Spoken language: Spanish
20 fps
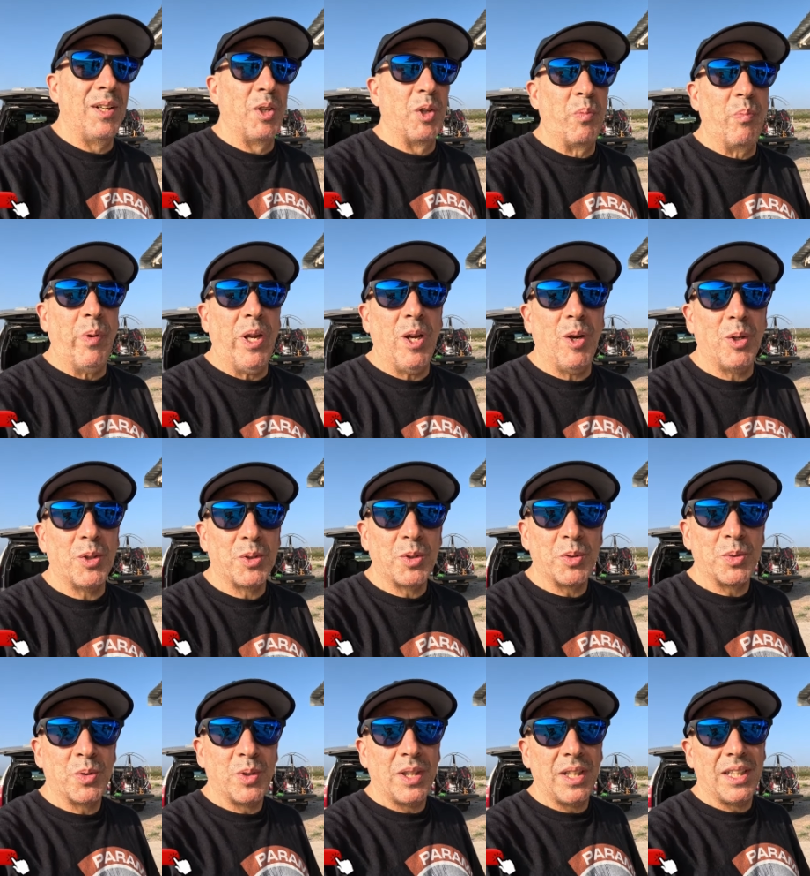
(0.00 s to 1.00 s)
los
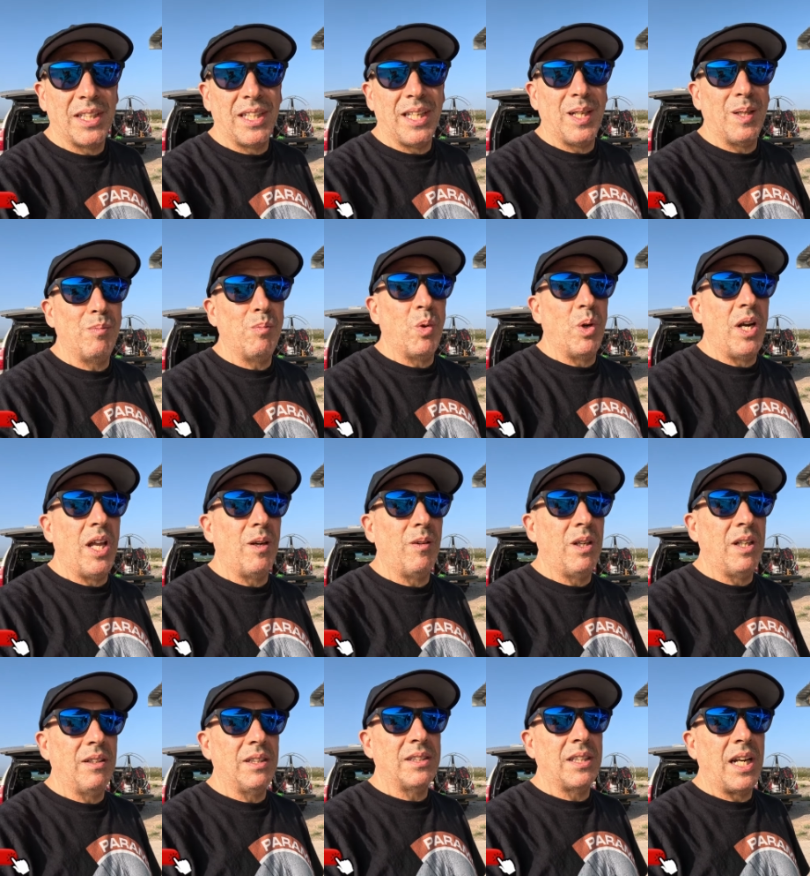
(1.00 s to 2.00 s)
pilotos que quieren volar
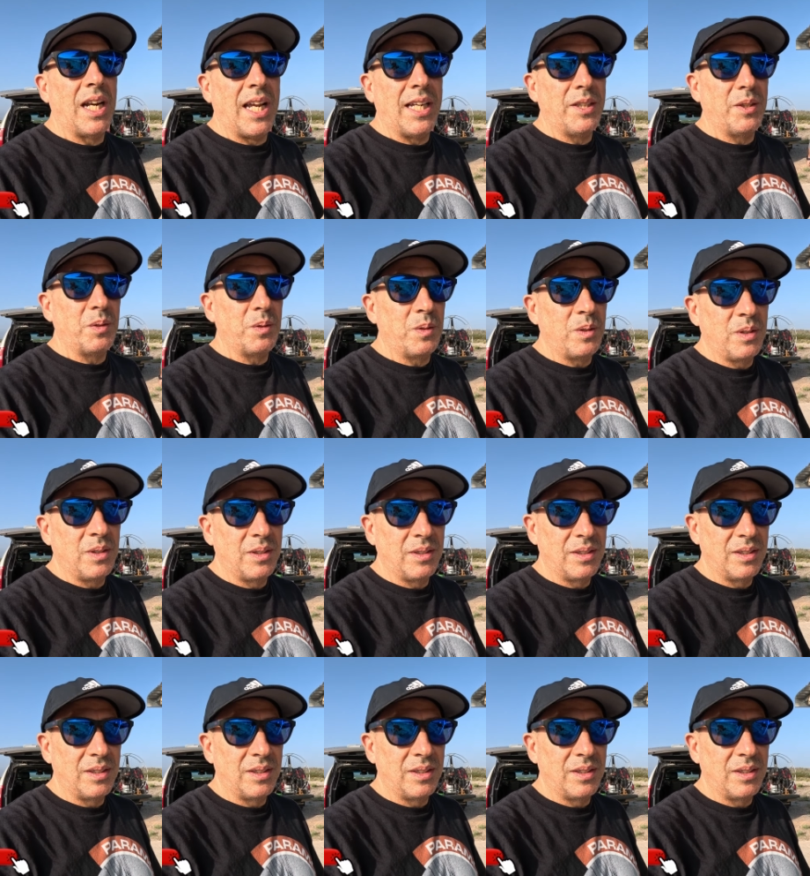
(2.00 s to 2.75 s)
una vez al año,